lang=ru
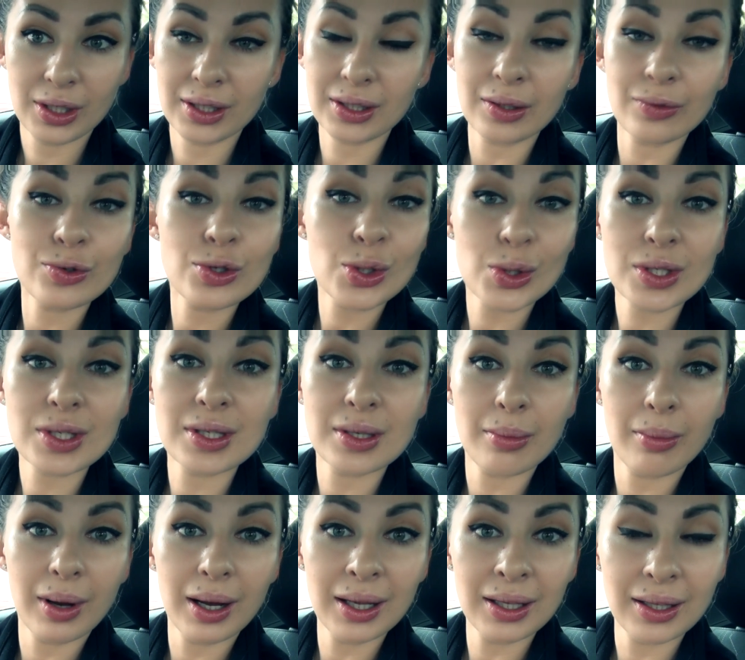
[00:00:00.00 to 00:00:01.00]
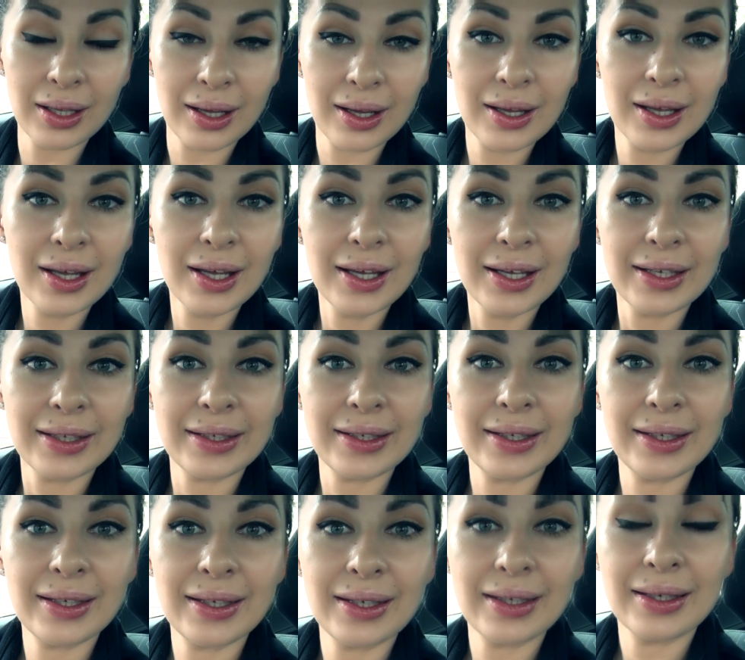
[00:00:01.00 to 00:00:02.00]
Я там все снимала,
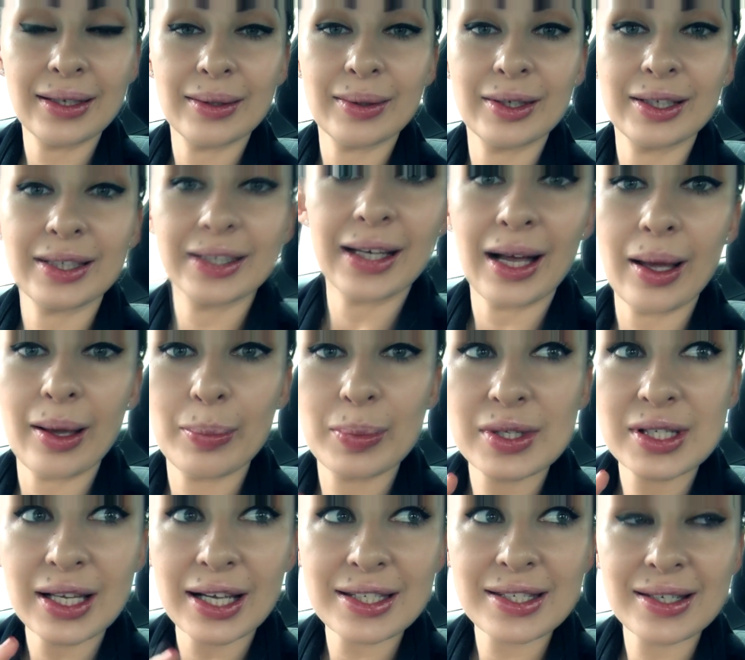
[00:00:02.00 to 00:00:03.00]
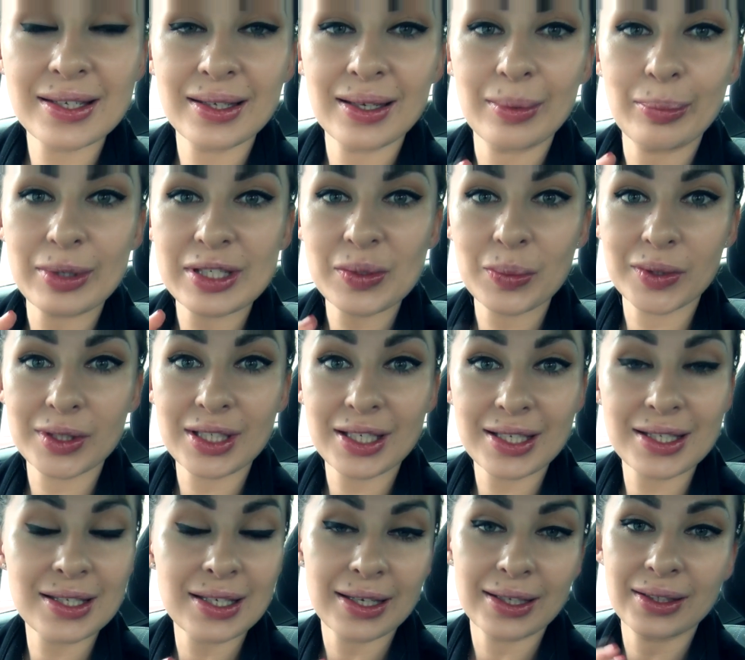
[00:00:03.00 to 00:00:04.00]
и Обязательно
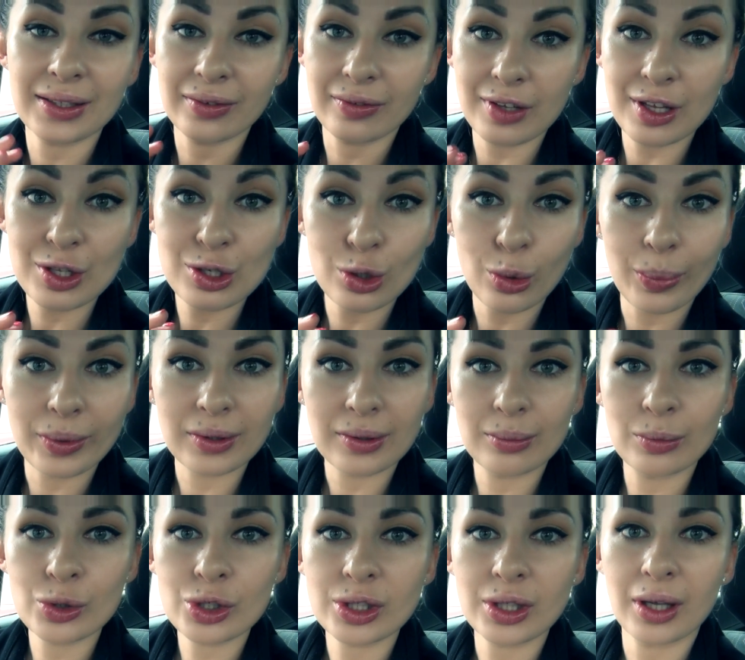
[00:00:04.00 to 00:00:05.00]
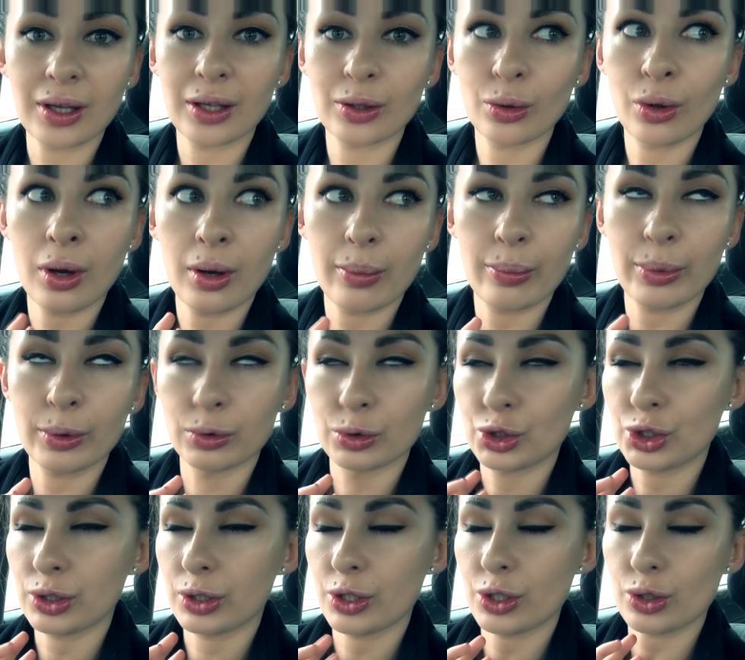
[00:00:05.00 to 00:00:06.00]
посмотрите это видео, потому что оно
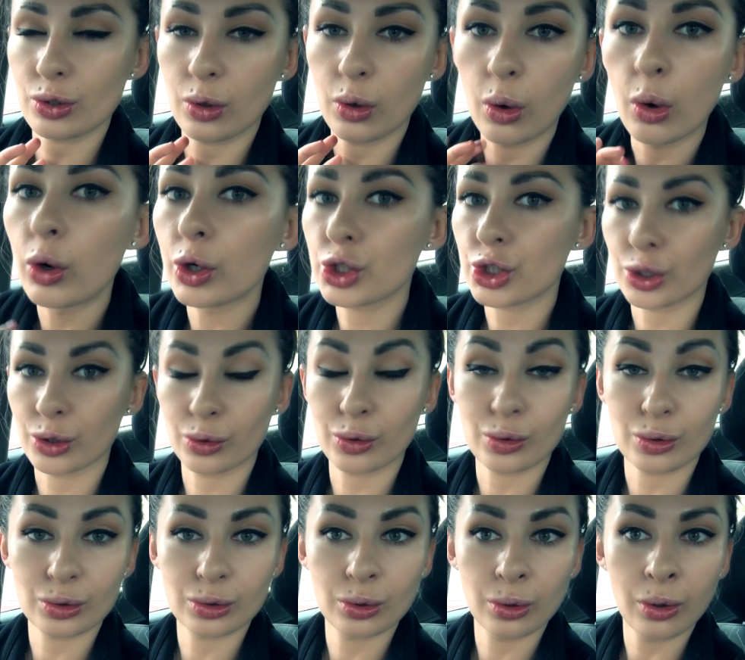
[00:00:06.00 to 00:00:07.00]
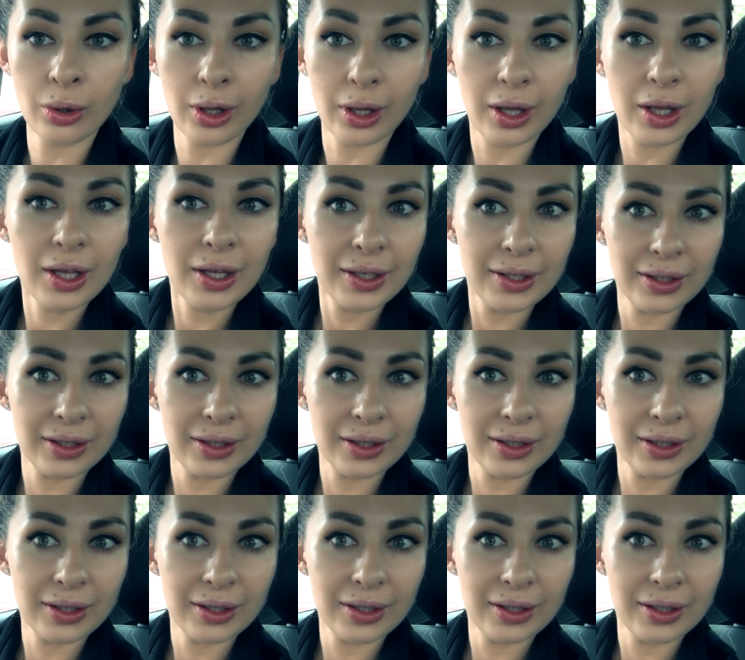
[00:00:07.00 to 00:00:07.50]
получилось очень крутое,